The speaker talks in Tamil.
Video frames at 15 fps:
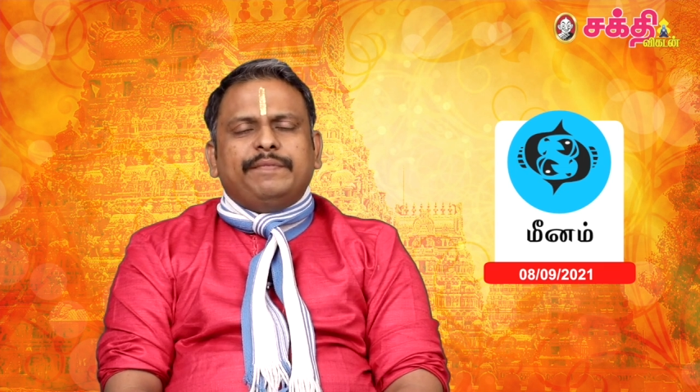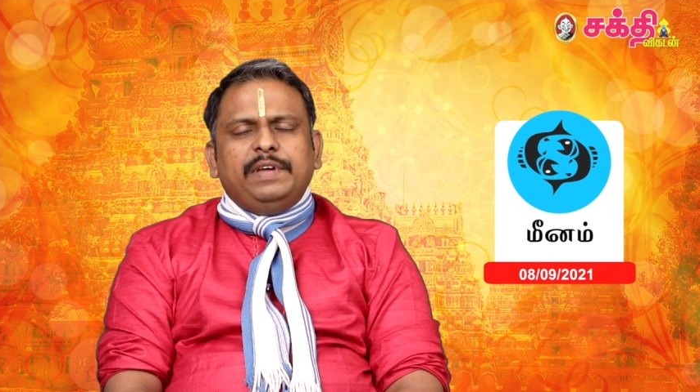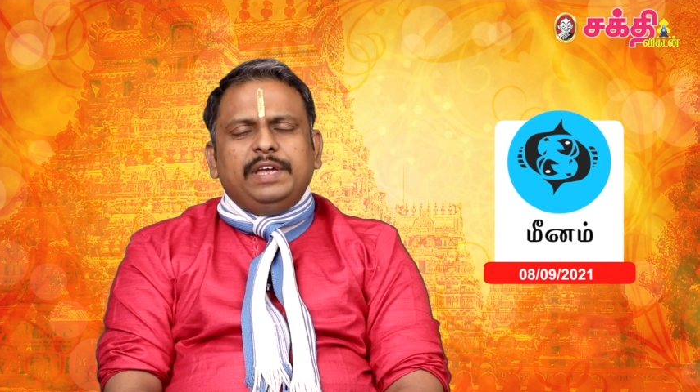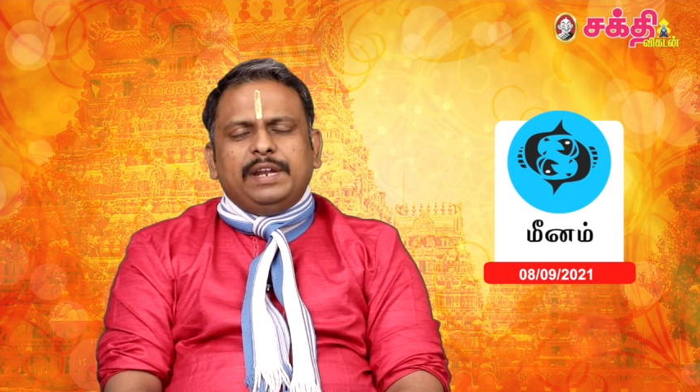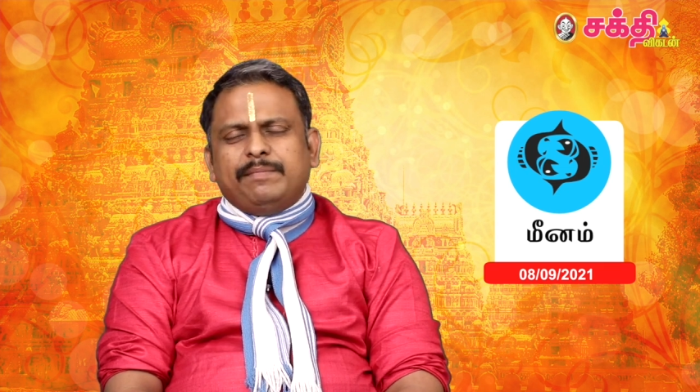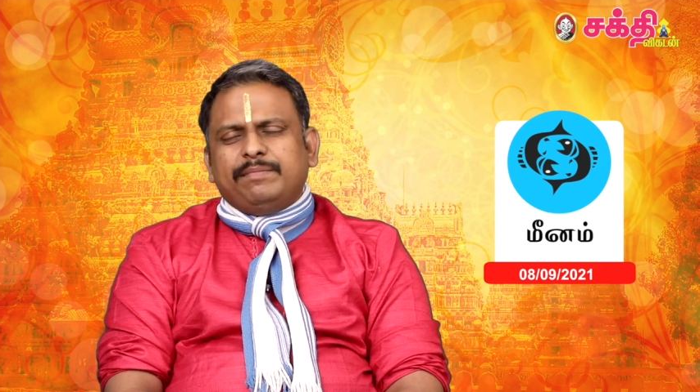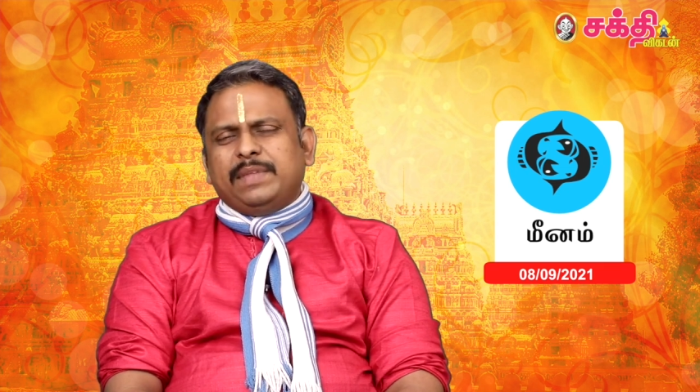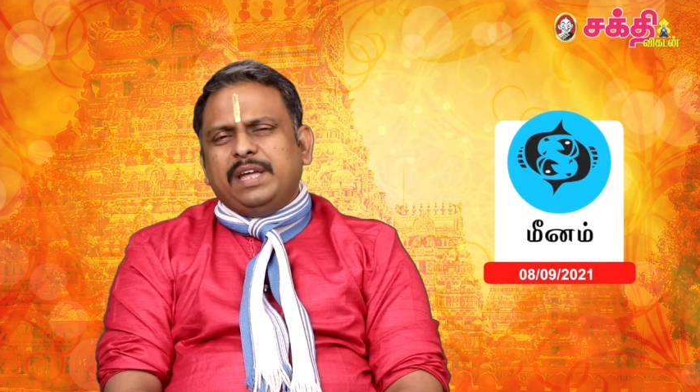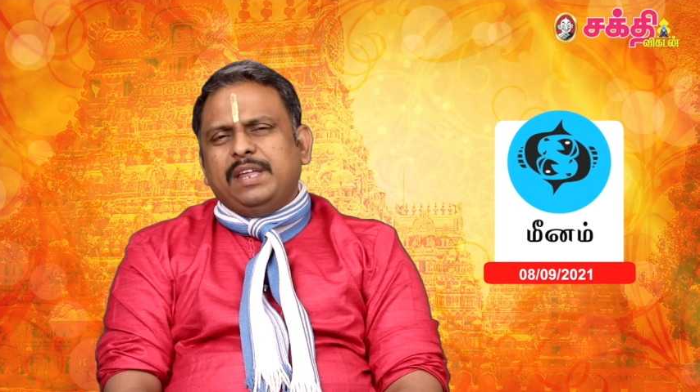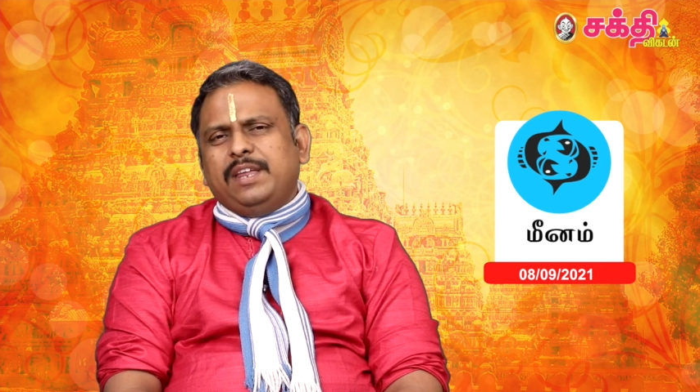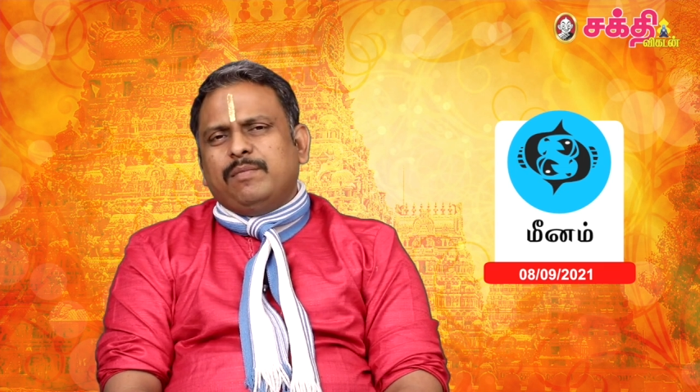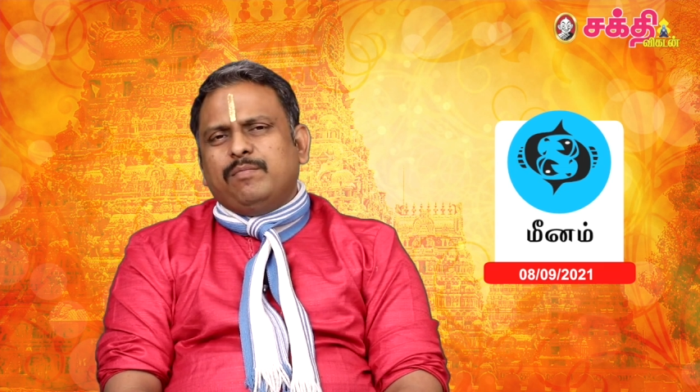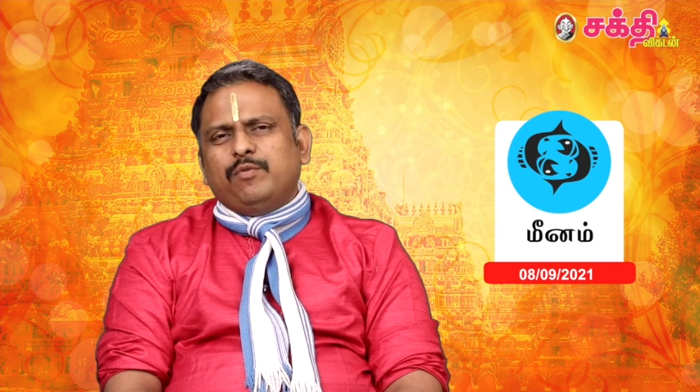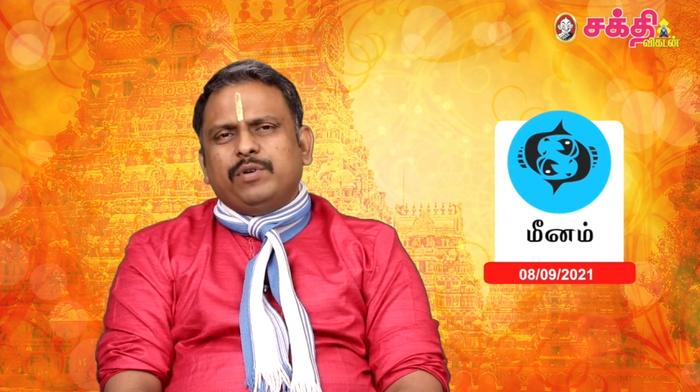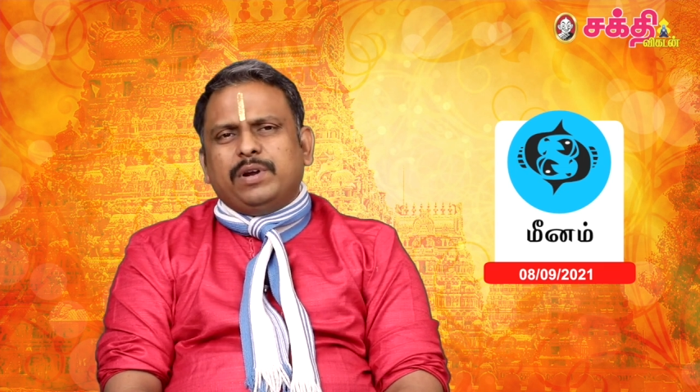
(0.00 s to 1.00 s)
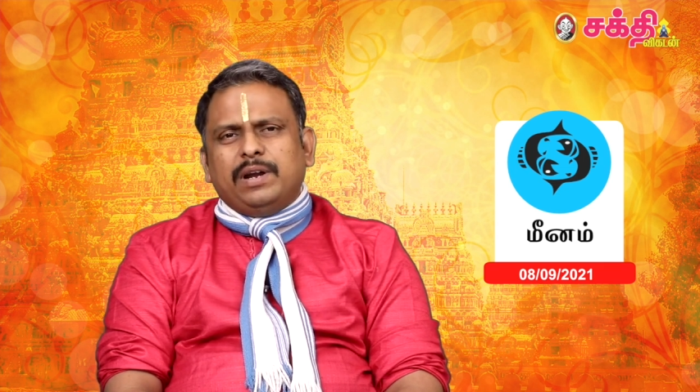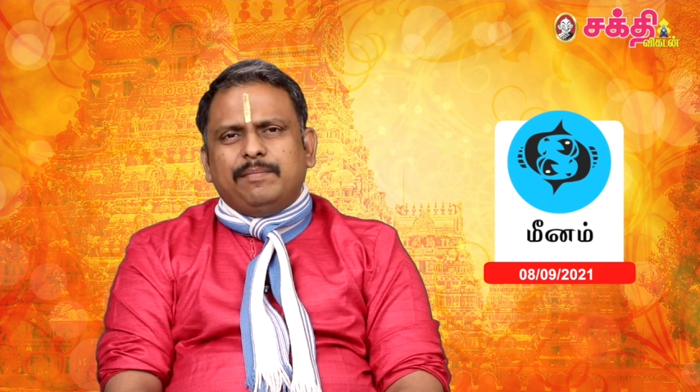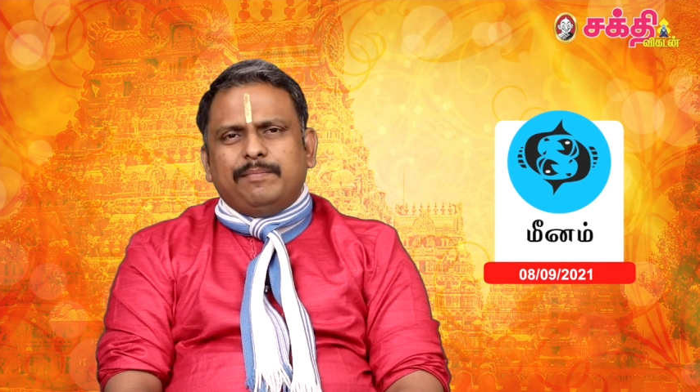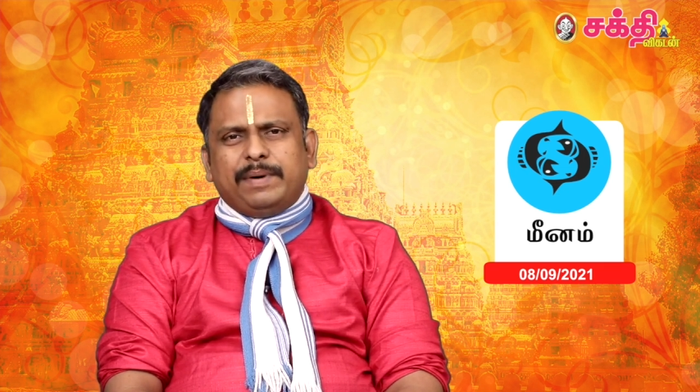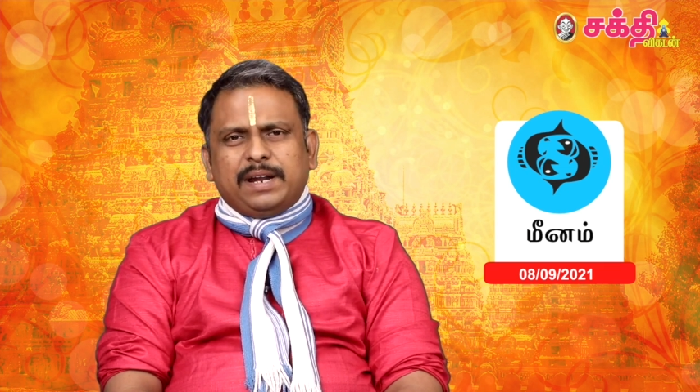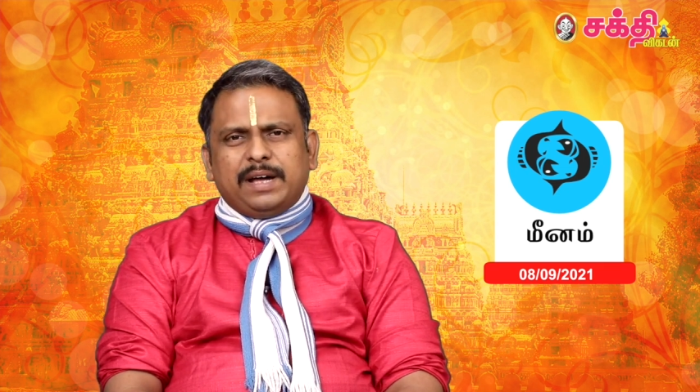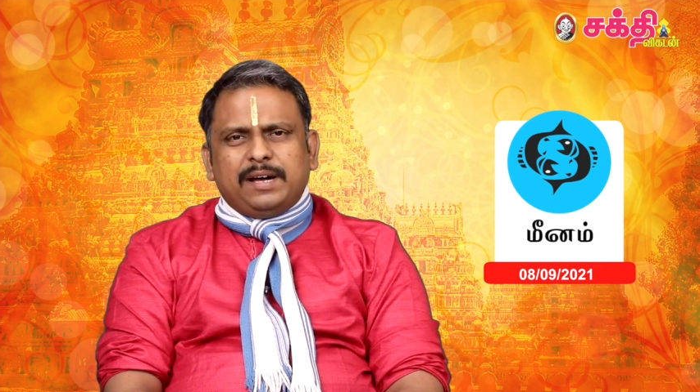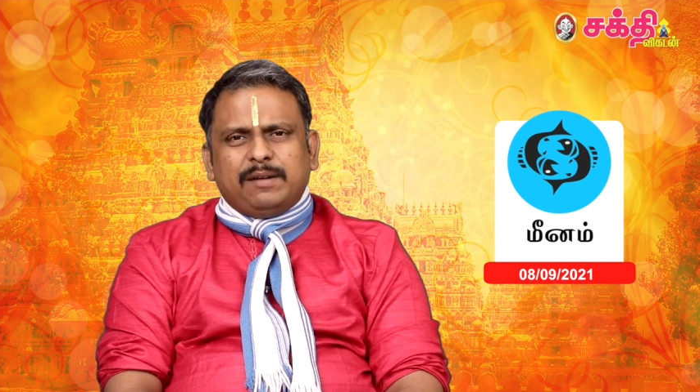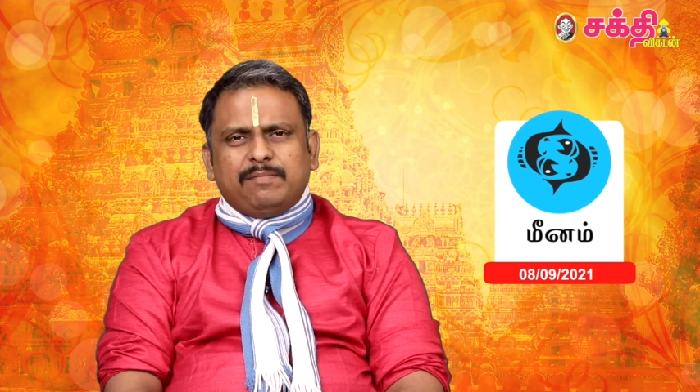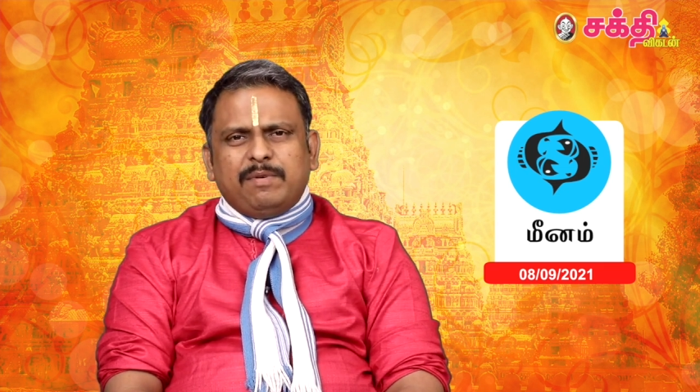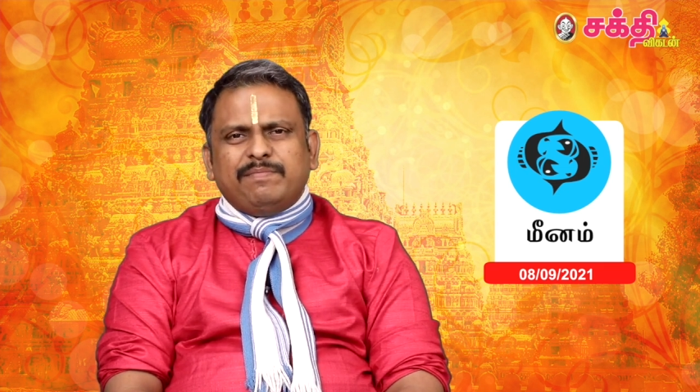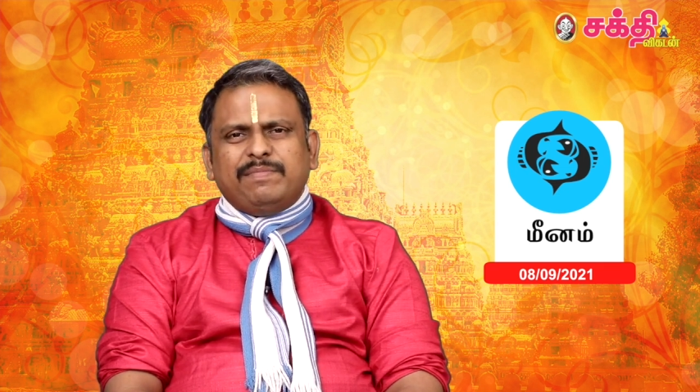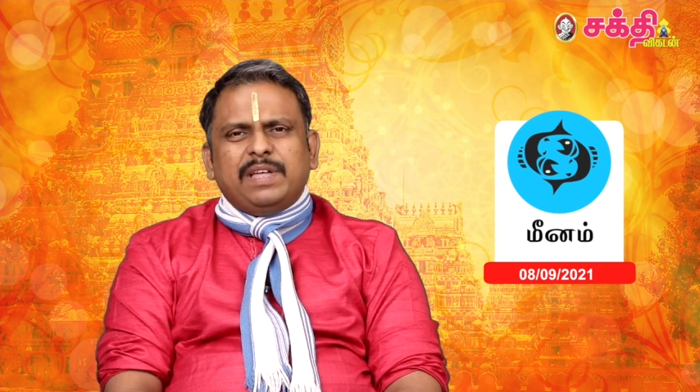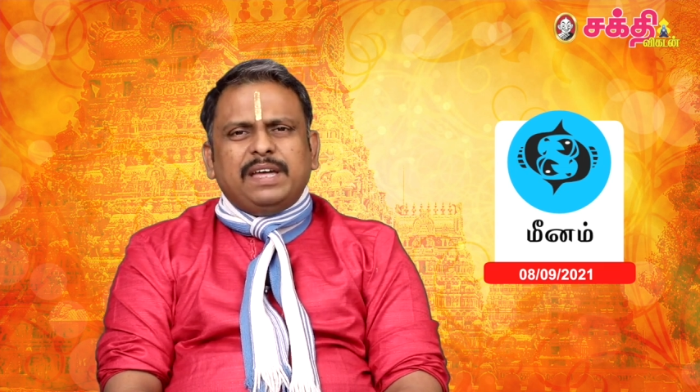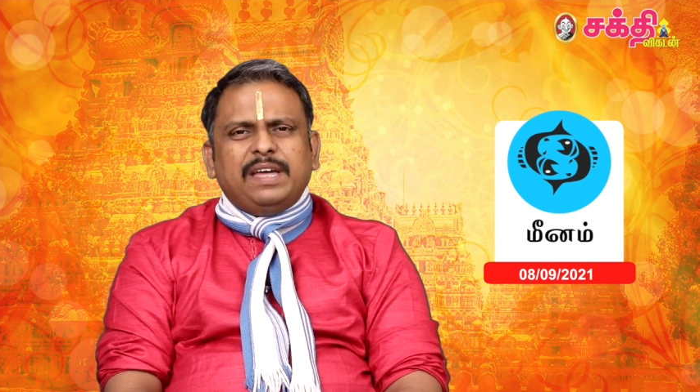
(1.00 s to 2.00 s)
வீரம் தைரியம் முன்களம்
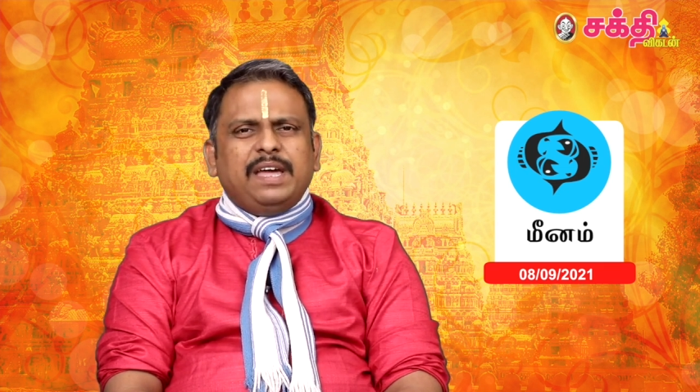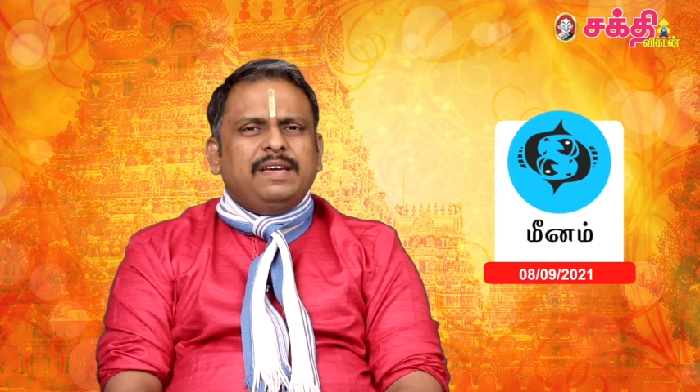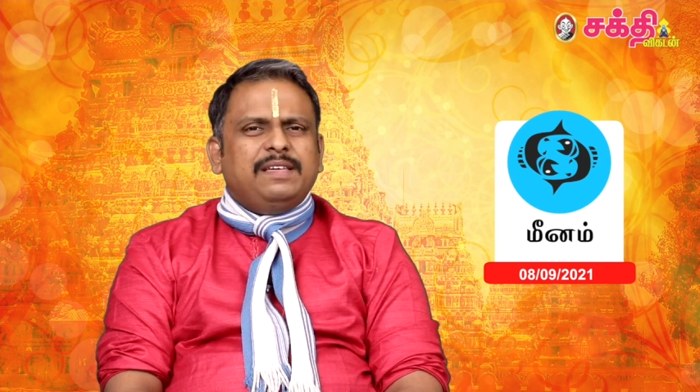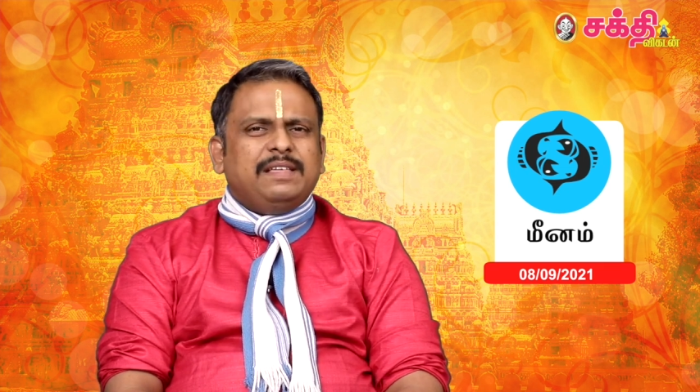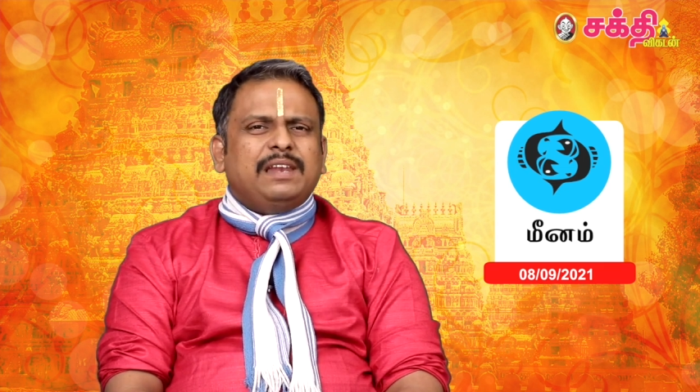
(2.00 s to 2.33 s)
பராக்கிரமம் தயை